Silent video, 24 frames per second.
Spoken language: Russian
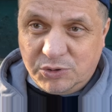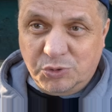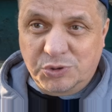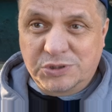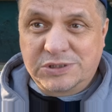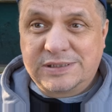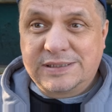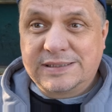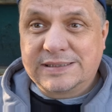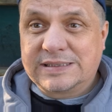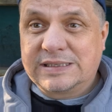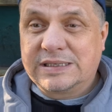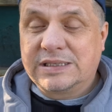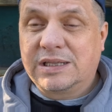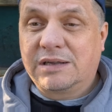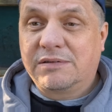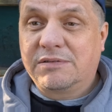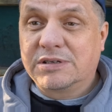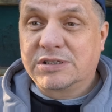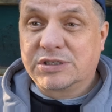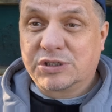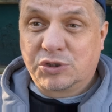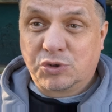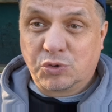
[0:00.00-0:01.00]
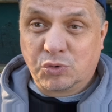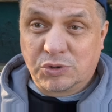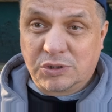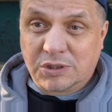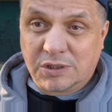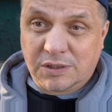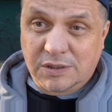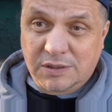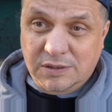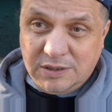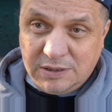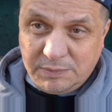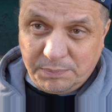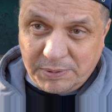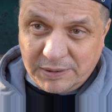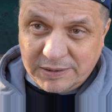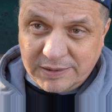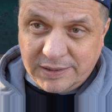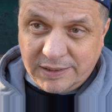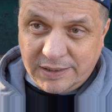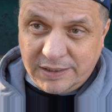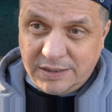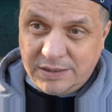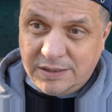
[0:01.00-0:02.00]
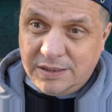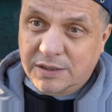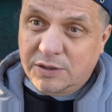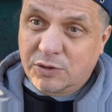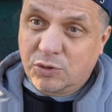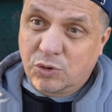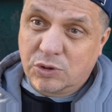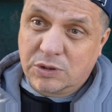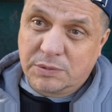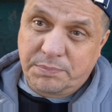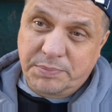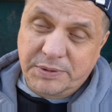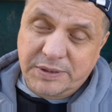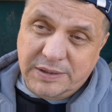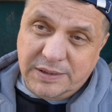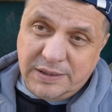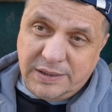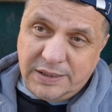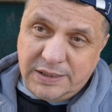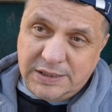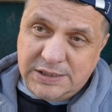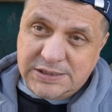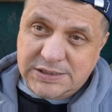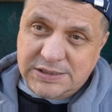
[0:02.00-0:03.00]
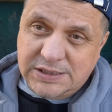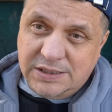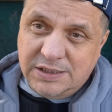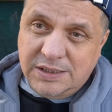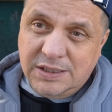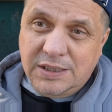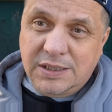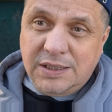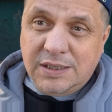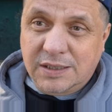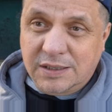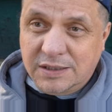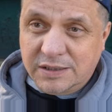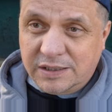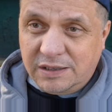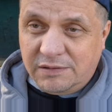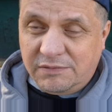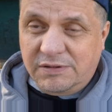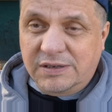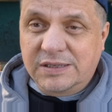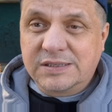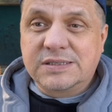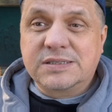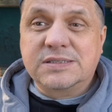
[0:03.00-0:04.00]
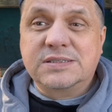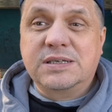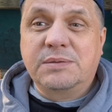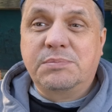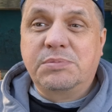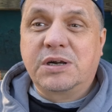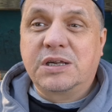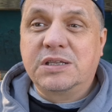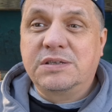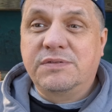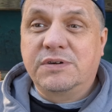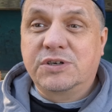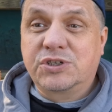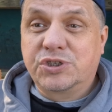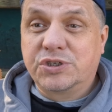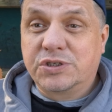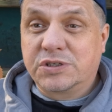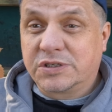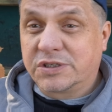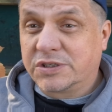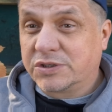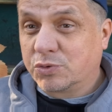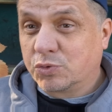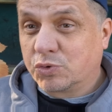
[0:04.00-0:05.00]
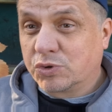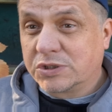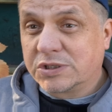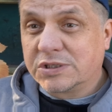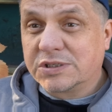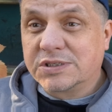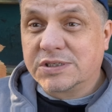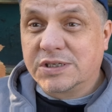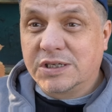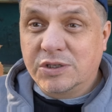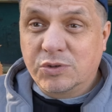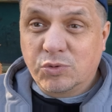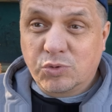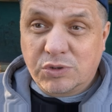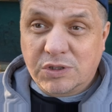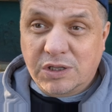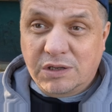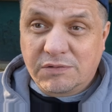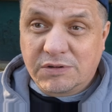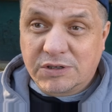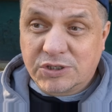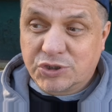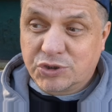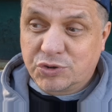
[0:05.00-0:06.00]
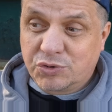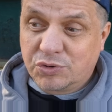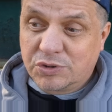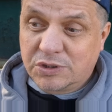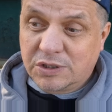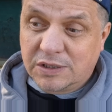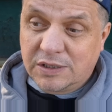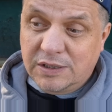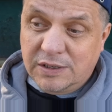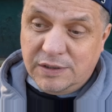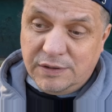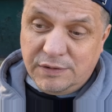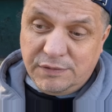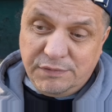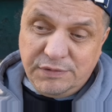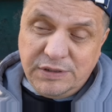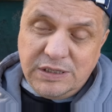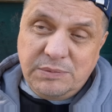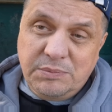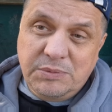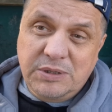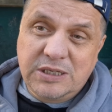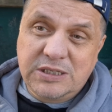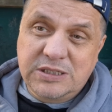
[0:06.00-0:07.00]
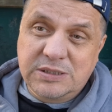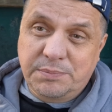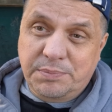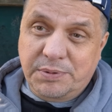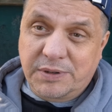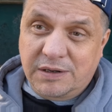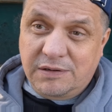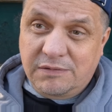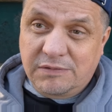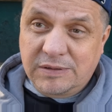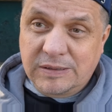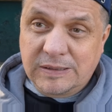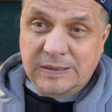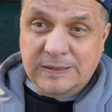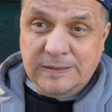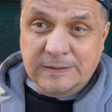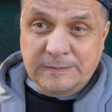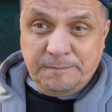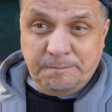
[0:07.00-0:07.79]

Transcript: То есть, если на вас кто-то нападает, кто-то пытается колдовать, забрать ваши ресурсы, скинуть на вас что-то, вы имеете право,